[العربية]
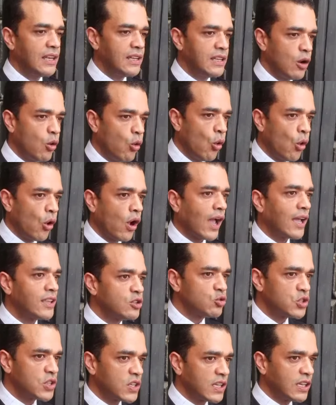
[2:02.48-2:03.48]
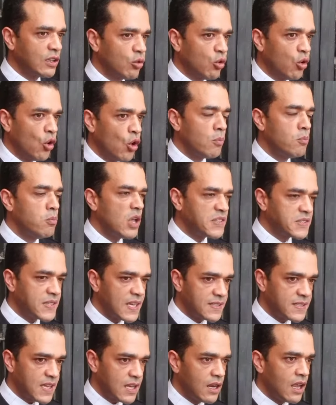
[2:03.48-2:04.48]
أنه قد يشكل
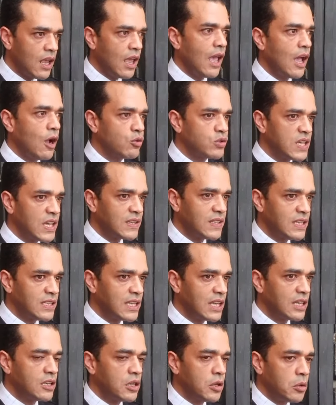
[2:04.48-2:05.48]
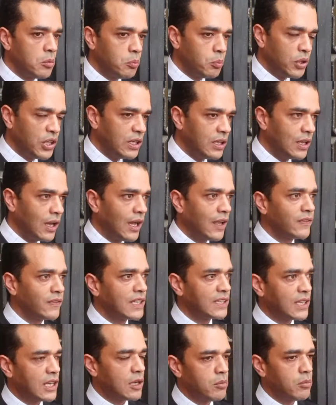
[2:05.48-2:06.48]
مساسا أو تهديدا
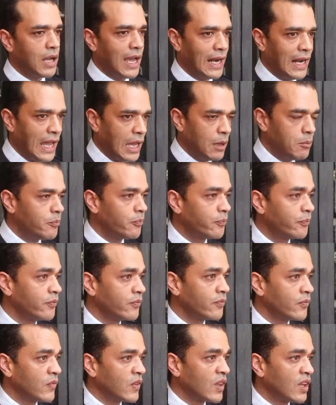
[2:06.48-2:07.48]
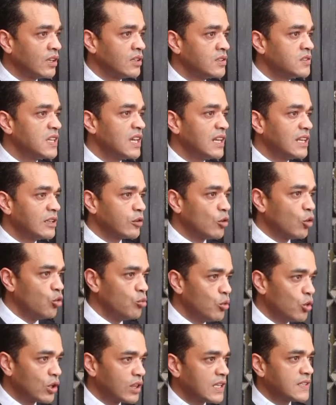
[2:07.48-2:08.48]
بالنظام العام ثالث
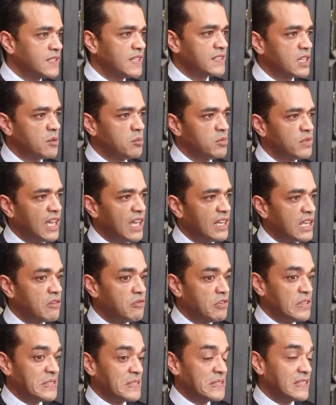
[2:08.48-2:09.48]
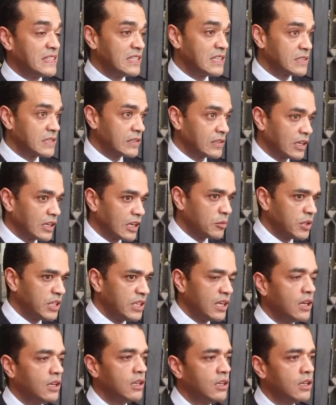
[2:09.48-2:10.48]
الأمور التي اعتمدنا عليها في تزكية
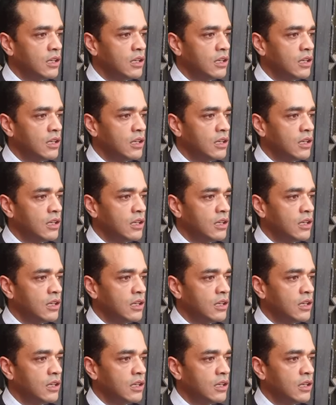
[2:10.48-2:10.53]
طلبنا